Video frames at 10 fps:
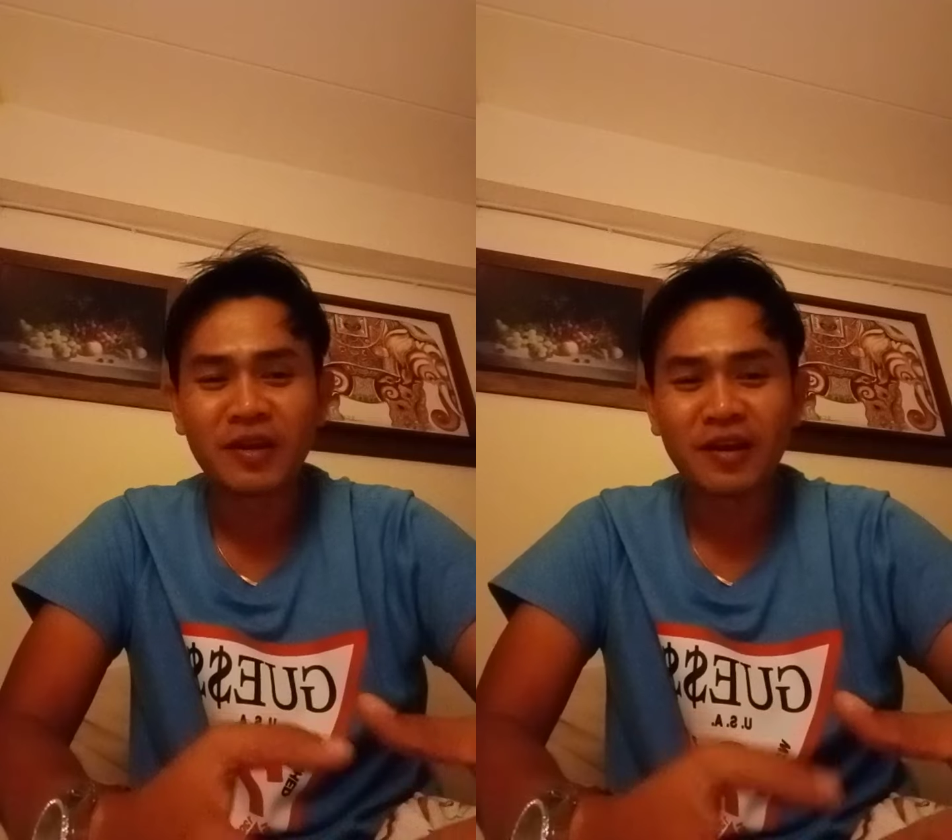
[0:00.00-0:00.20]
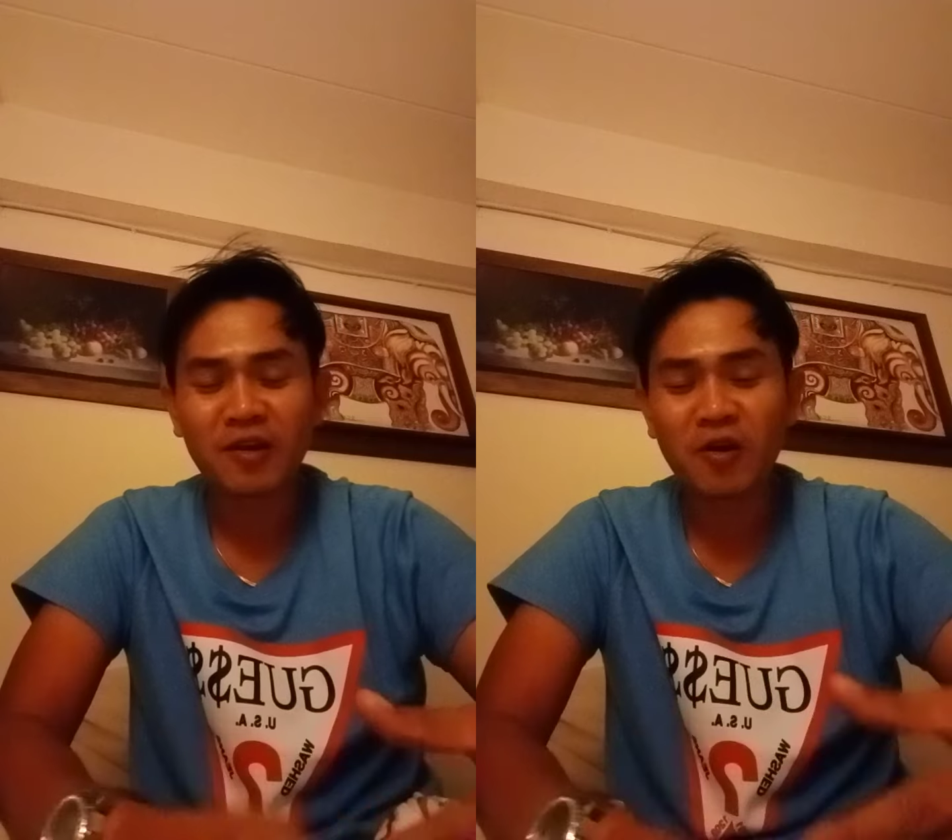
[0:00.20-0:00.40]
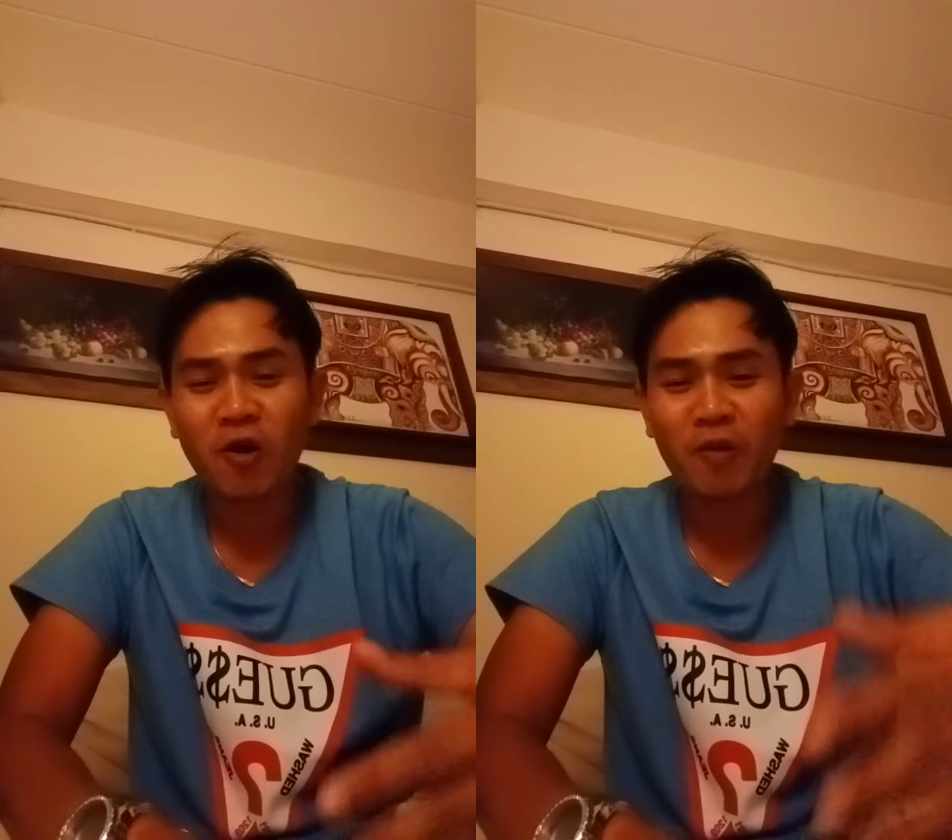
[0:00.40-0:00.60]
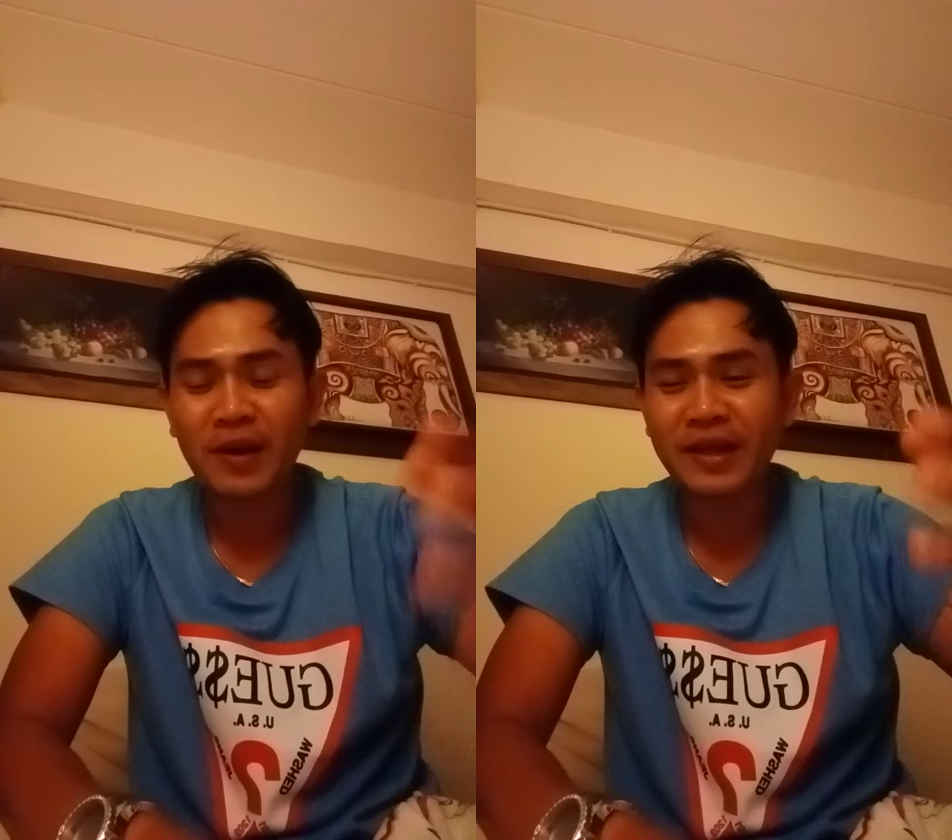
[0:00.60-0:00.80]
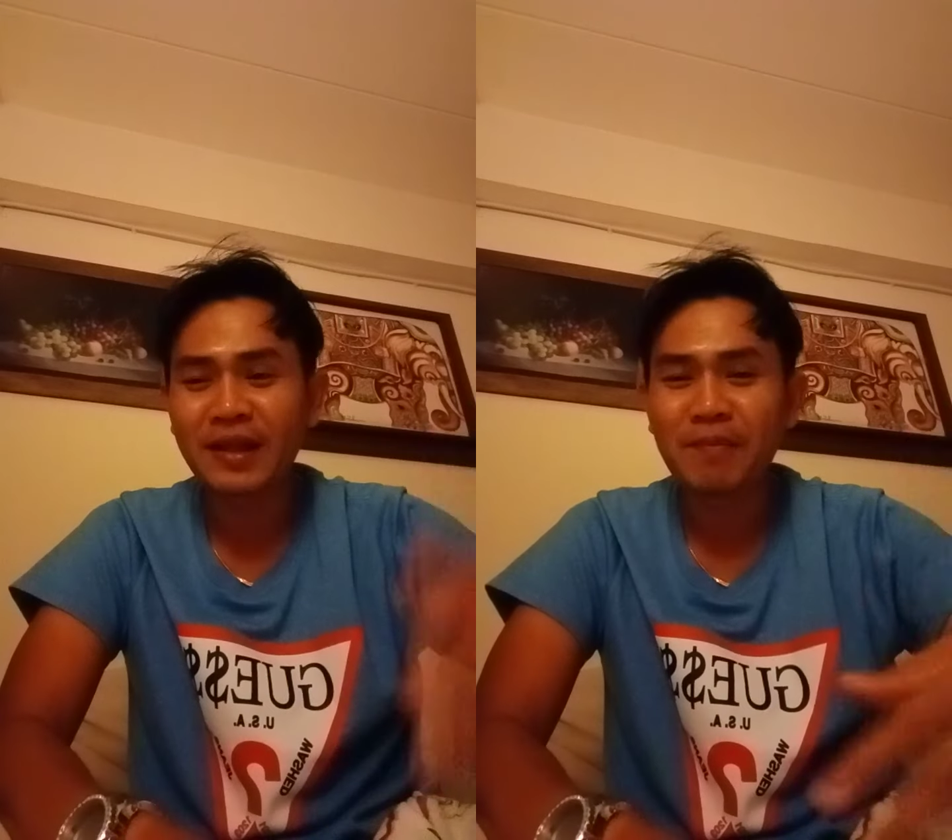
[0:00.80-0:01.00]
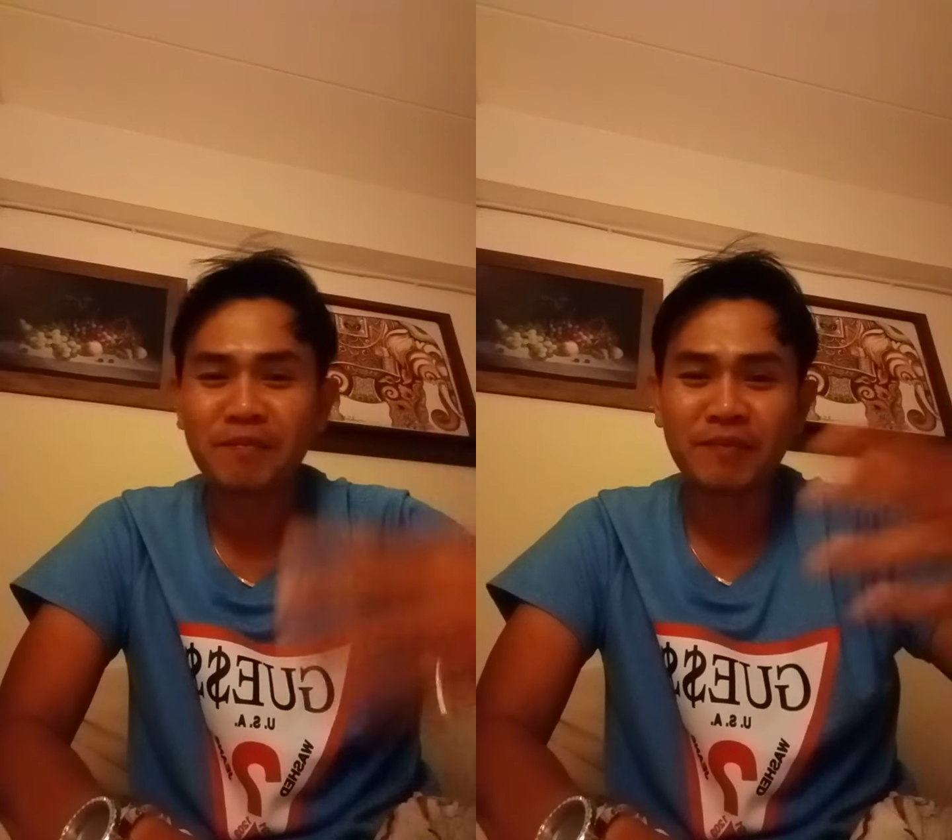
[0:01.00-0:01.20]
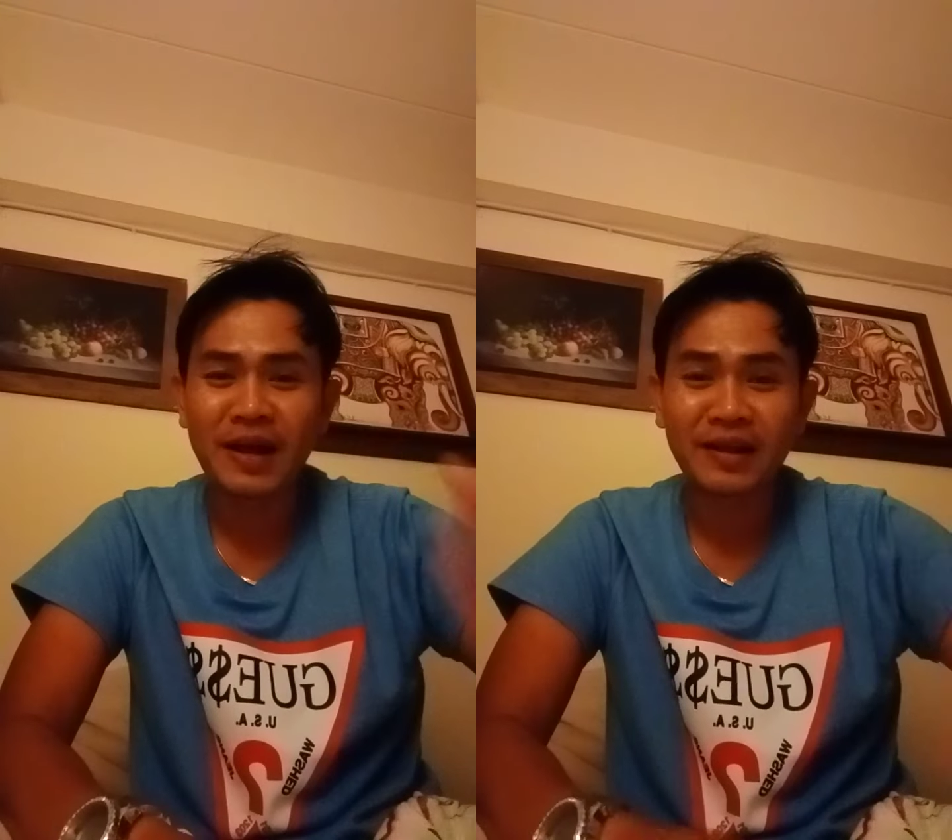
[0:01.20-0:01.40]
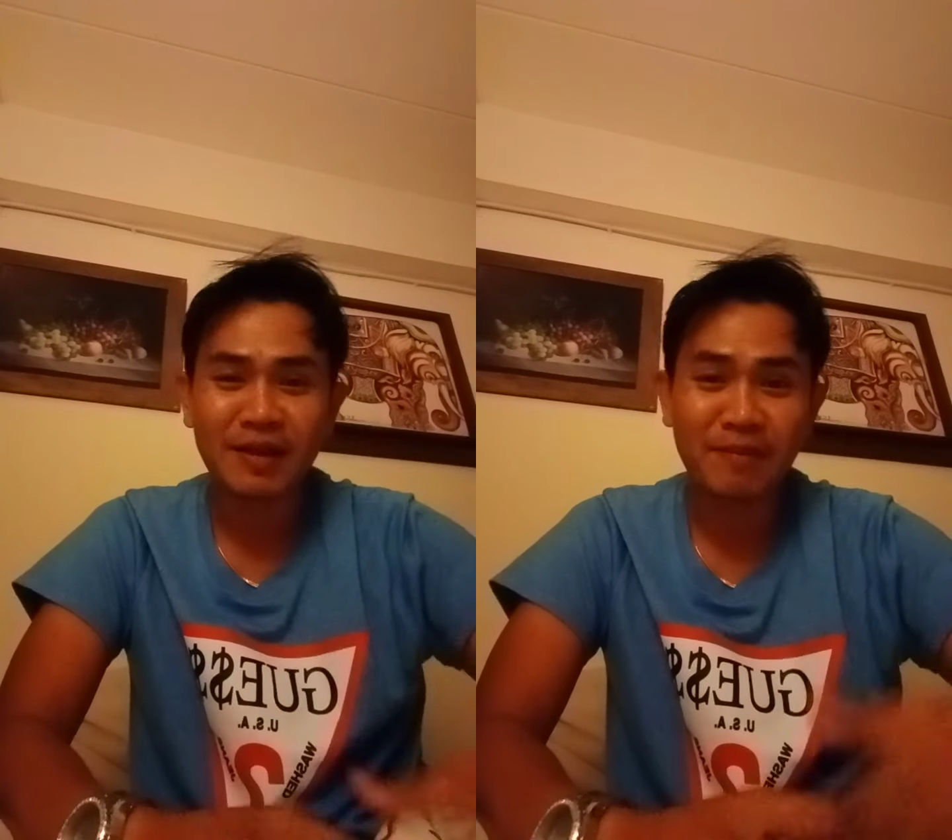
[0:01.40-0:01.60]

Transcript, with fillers: แล้วก็ออกไปทำ